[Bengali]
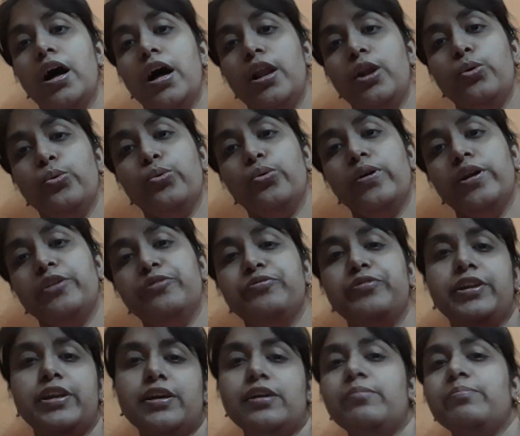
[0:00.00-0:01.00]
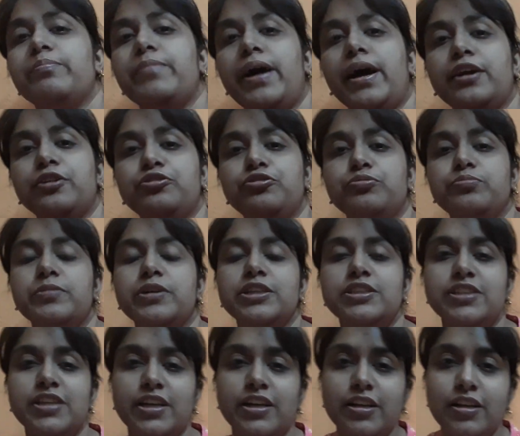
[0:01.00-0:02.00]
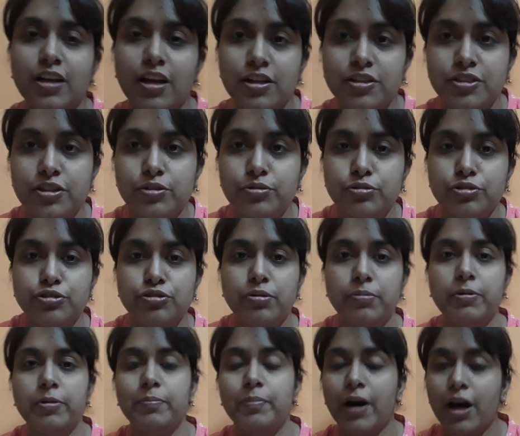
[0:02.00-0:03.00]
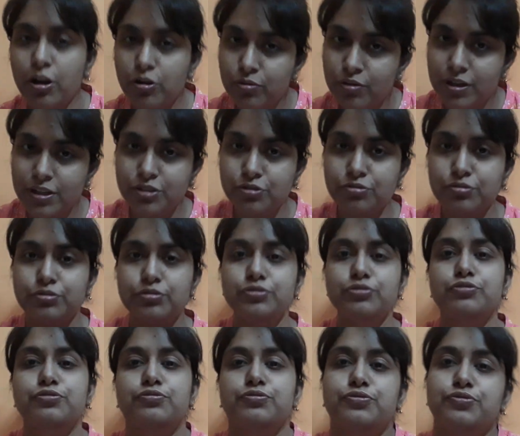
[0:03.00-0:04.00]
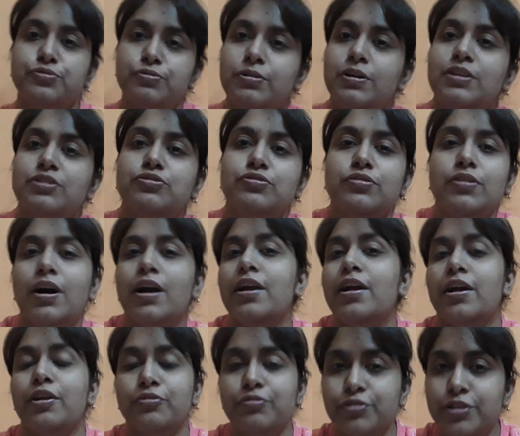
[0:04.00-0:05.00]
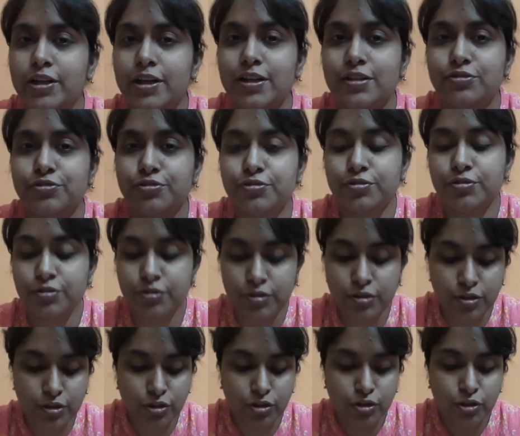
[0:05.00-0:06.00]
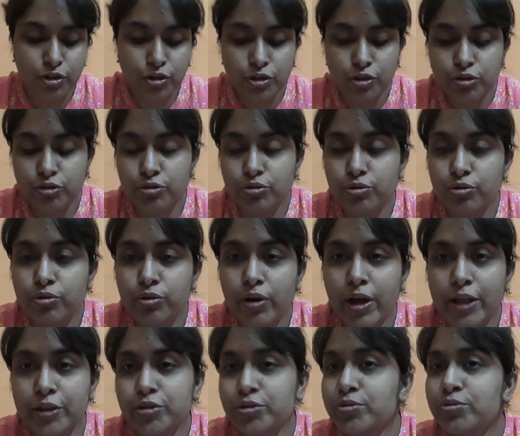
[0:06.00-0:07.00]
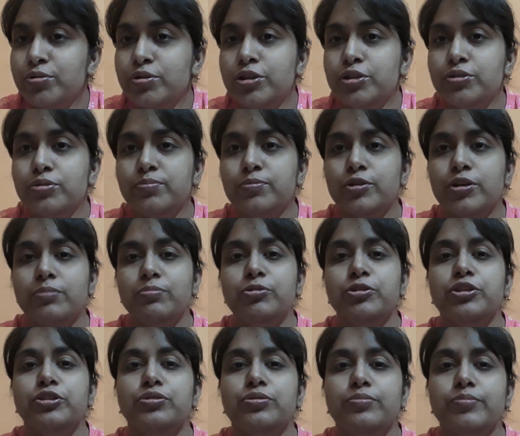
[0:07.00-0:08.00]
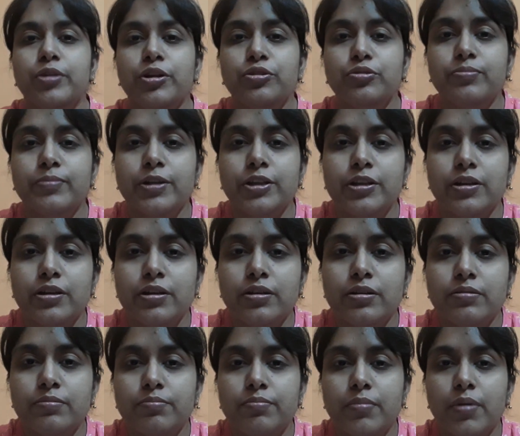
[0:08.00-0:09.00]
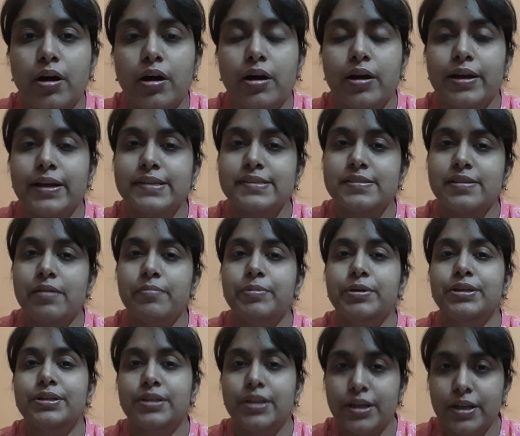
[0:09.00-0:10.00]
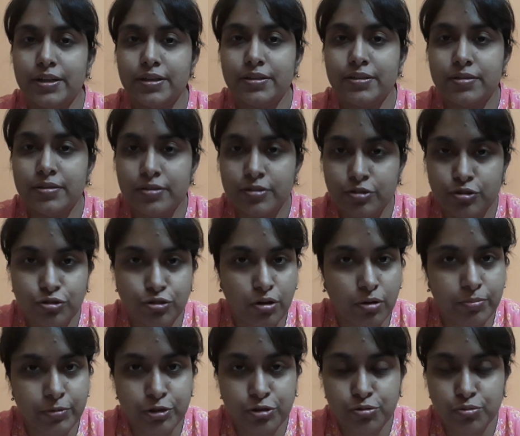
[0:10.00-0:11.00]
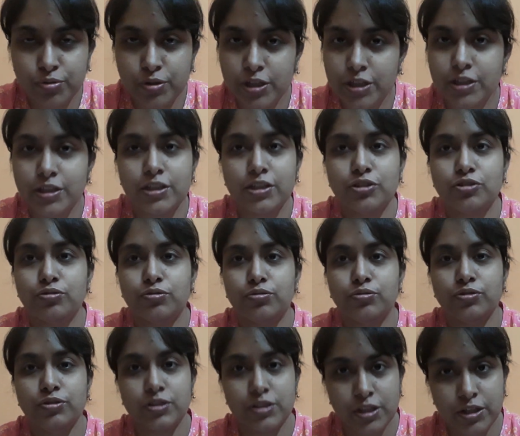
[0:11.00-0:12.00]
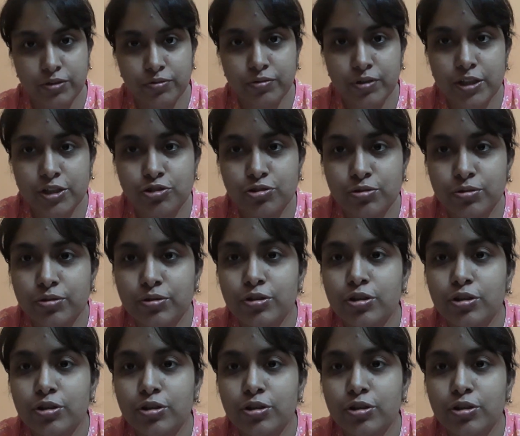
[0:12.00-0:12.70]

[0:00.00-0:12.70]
হ্যালো অ্যান্ড ওয়েলকাম ব্যাক টু মাই চ্যানেল আশা করি সবাই ভালো আছো সুস্থ আছো আর আনন্দে আছো তো এতক্ষণে তো মোটামুটি তোমরা তোমাদের এক্সামের ডেট সবই শুনে নিয়েছো জেনেও গেছো